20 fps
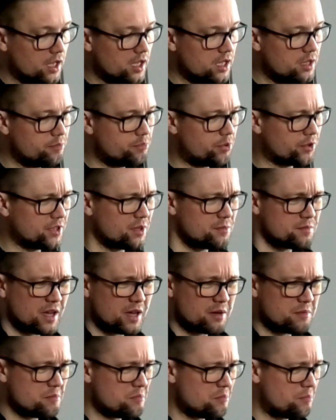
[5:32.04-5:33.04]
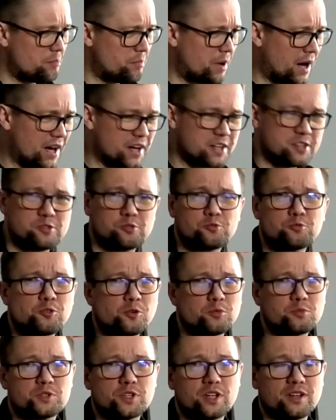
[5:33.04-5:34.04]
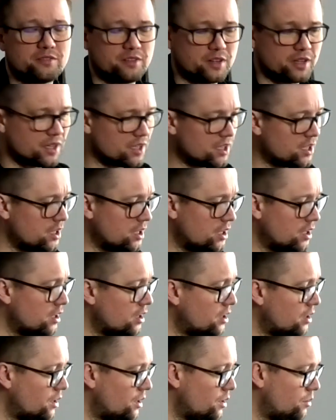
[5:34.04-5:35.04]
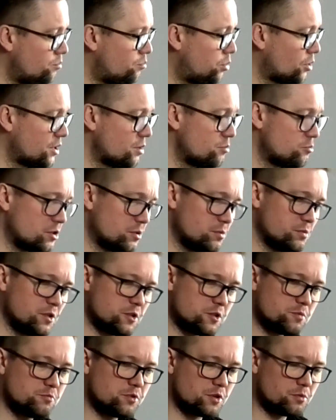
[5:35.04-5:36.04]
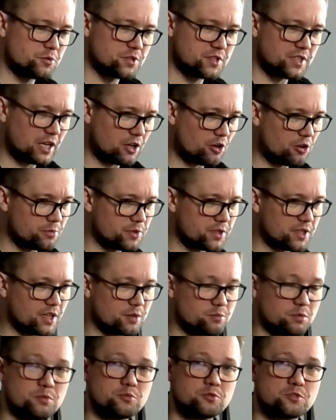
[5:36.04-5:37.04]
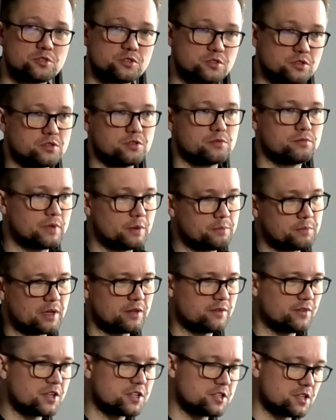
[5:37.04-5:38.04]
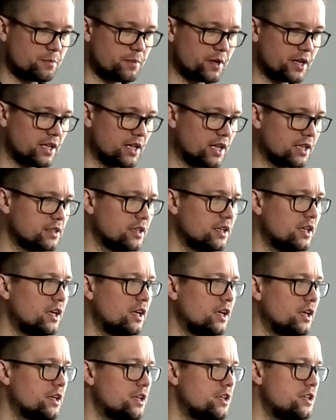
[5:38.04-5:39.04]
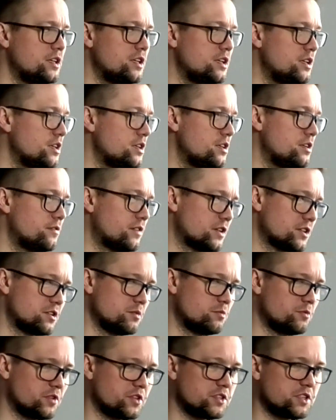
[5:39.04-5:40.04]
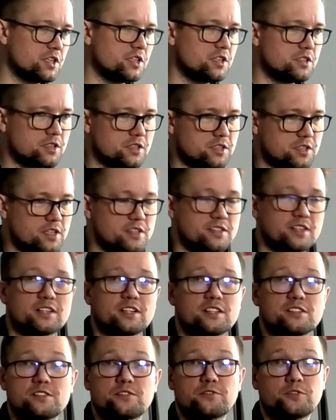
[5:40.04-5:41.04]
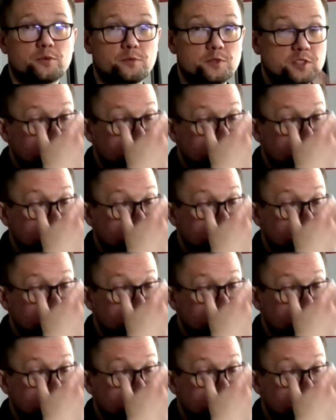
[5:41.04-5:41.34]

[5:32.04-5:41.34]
I potem miałem bardzo długą przerwę i, i, i potem byłem, byłem u znajomych, jak już, tam miałem 20 parę lat i, i, i właśnie mu wiedzieli, że chcieli zagrać ze swoimi